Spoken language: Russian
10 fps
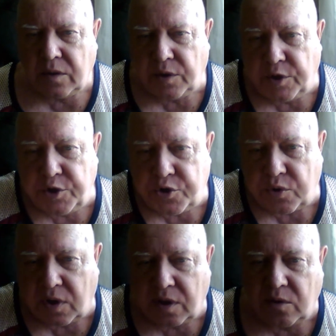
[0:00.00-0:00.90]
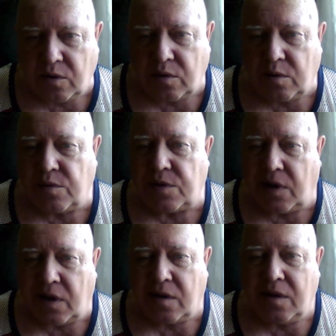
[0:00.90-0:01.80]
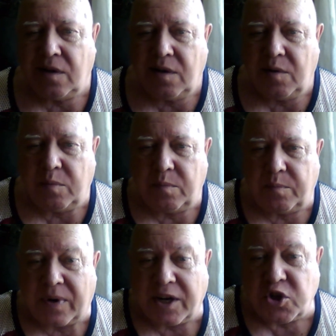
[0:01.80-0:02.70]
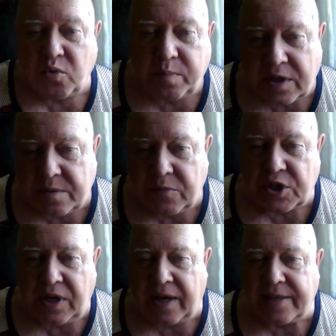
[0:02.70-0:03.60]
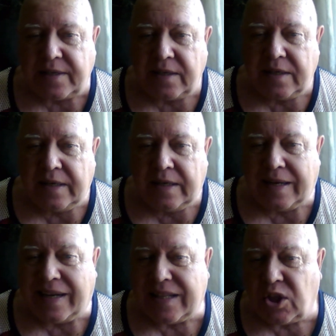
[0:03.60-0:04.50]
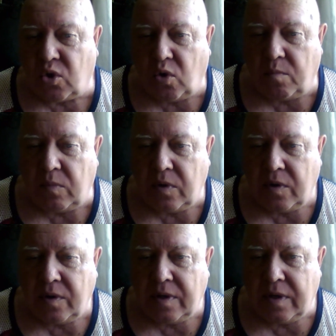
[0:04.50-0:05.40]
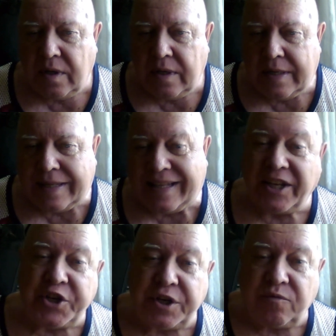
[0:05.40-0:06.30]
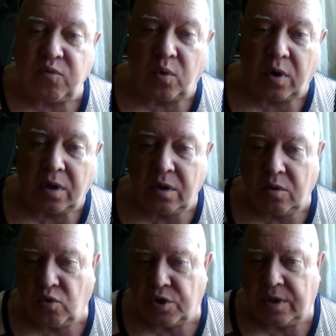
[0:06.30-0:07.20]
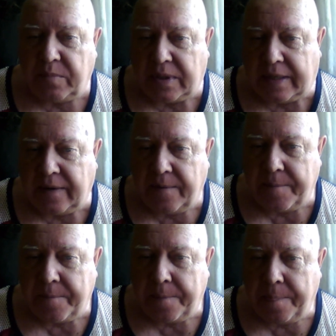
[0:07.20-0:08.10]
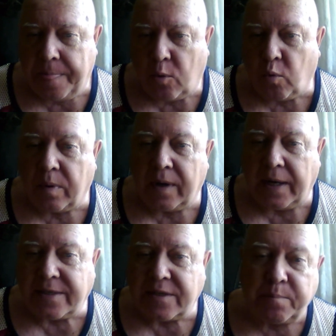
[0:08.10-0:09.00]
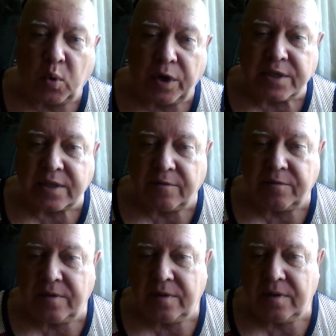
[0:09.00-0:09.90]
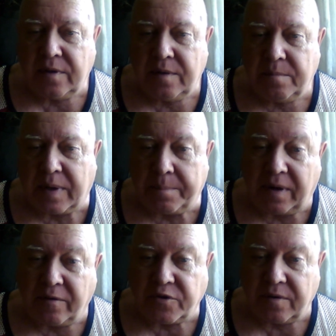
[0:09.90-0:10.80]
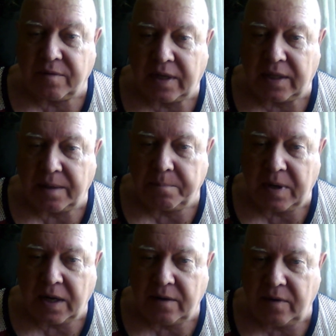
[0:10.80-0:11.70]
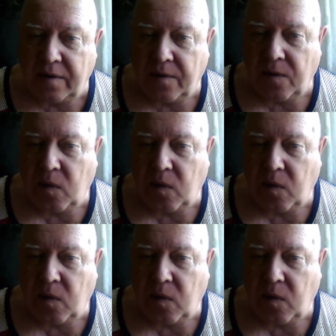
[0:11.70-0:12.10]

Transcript: И еще одно, друзья прошу поразмышлять о том, для чего нужно было убрать с поисков пропавшего Влада Бахова